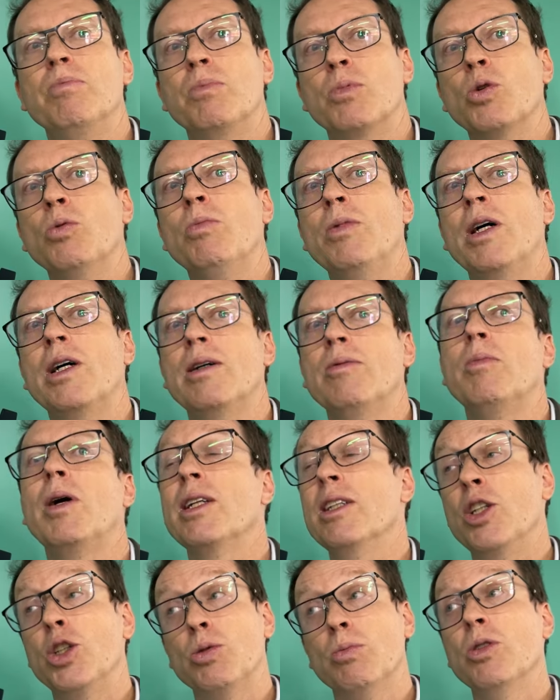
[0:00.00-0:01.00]
para um
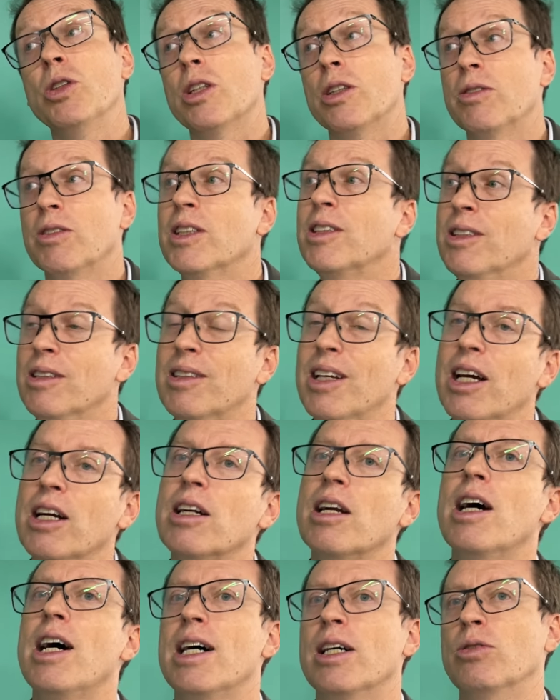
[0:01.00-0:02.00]
manejo muitas vezes
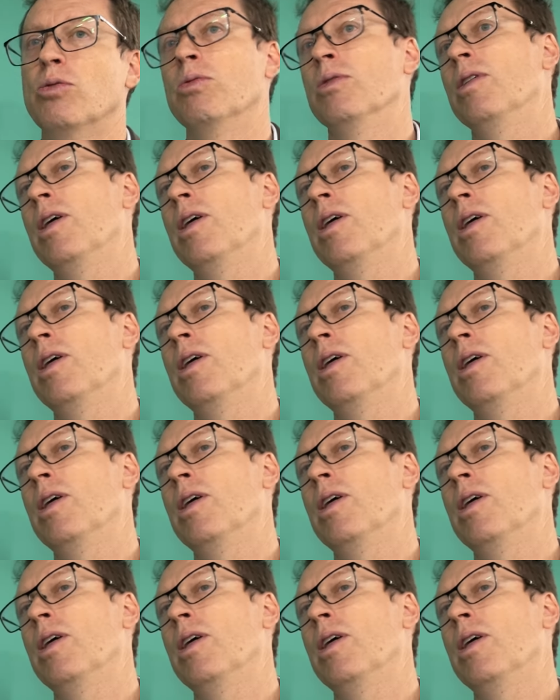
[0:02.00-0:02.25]
integrado.